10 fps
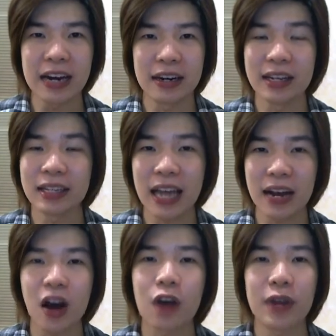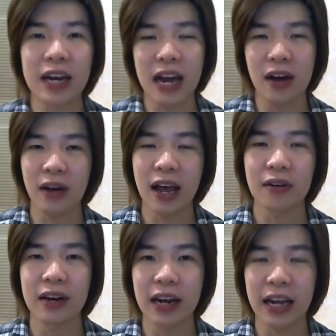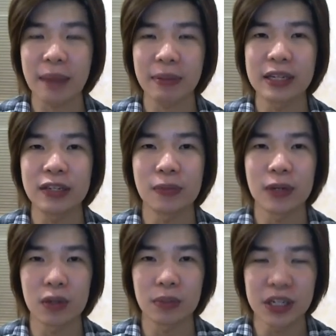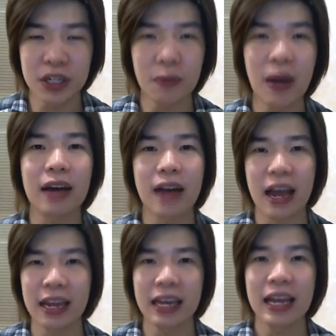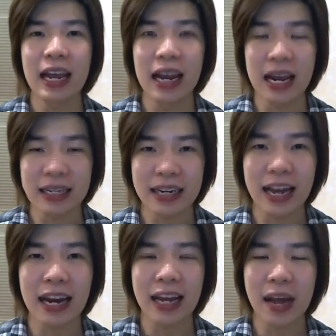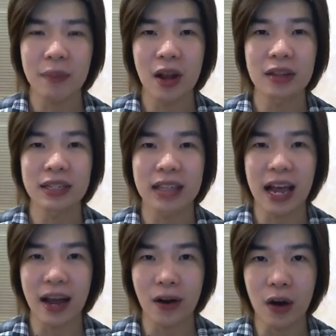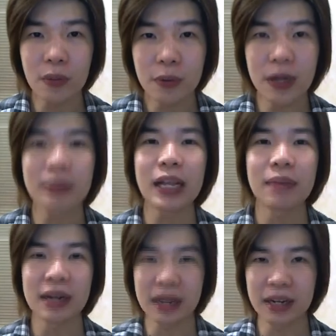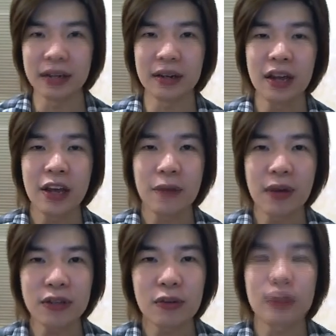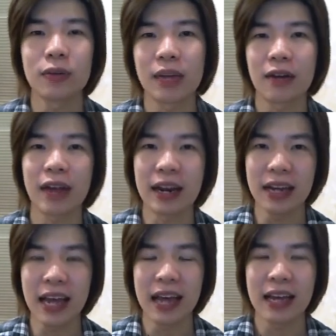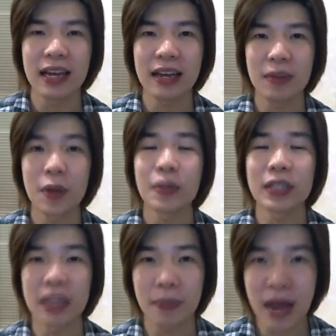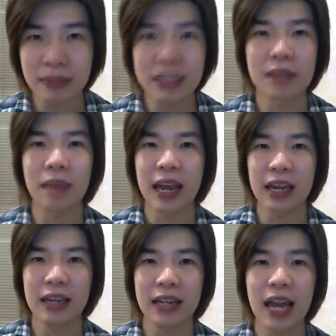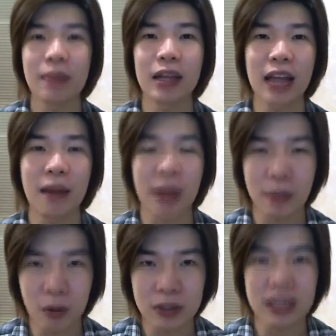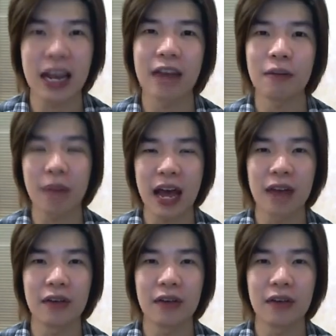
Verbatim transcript: หรือสารออกฤทธิ์หลักของเขาเนี่ยนะครับ คือส่วนผสมที่ชื่อว่าอะไร หลังจากนั้นนะครับลองศึกษาข้อมูลเพิ่มเติมนิดนึงว่าส่วนผสมเหล่านั้นเนี่ยมีประสิทธิภาพจริงไหมทำได้ตามคำโฆษณาหรือเปล่า